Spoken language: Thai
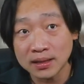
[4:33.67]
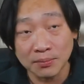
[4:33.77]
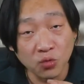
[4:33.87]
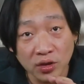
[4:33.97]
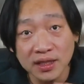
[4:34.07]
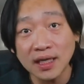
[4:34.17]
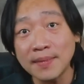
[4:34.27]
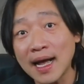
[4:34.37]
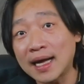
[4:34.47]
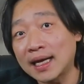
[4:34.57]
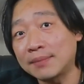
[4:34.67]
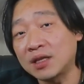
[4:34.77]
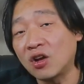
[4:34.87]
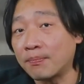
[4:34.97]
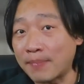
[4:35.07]
จำนวนเยอะมากนะครับ
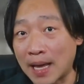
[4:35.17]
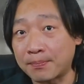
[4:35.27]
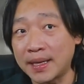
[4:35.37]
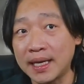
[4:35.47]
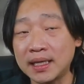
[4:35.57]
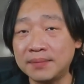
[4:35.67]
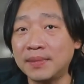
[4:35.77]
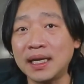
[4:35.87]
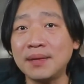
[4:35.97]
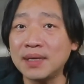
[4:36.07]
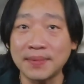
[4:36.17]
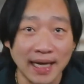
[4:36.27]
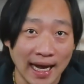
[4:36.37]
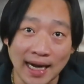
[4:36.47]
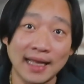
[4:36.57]
ตลอด 8 ปีคือไม่ได้มี
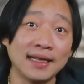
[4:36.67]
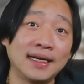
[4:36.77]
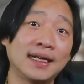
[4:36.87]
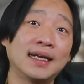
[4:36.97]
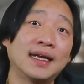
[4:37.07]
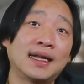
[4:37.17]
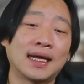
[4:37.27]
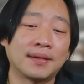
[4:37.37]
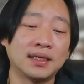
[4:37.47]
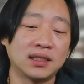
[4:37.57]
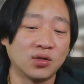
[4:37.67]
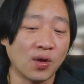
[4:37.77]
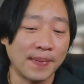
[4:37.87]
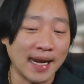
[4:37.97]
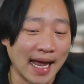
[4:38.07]
ปัญหาอะไรเลยนะครับคือถือ
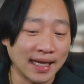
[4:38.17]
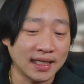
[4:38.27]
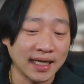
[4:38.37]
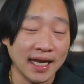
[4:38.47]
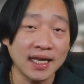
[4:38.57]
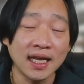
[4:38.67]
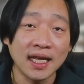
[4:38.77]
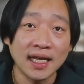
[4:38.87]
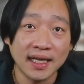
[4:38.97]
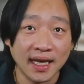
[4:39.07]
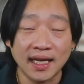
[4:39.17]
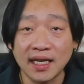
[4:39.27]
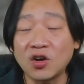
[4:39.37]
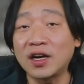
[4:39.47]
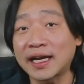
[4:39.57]
ว่าเป็นรางที่ใช้เกียรติ
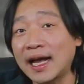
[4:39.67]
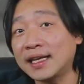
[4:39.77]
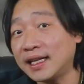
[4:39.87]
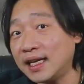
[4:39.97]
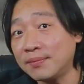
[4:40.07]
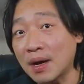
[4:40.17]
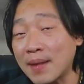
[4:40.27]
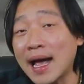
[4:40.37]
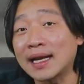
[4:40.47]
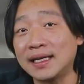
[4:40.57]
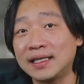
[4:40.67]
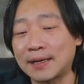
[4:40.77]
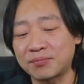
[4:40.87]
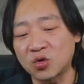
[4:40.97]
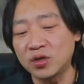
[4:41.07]
ที่ค่อนข้างดีมากๆเลย
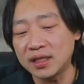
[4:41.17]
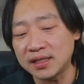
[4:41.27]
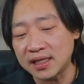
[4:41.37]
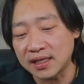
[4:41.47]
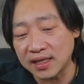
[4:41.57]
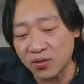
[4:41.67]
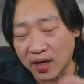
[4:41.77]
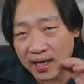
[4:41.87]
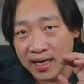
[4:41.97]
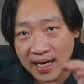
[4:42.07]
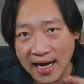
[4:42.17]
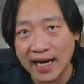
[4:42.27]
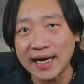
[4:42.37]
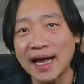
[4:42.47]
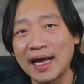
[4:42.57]
ครับ ตัวนี้จริงๆจะดีกว่า
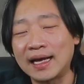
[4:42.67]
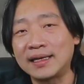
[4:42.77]
ฮาน่า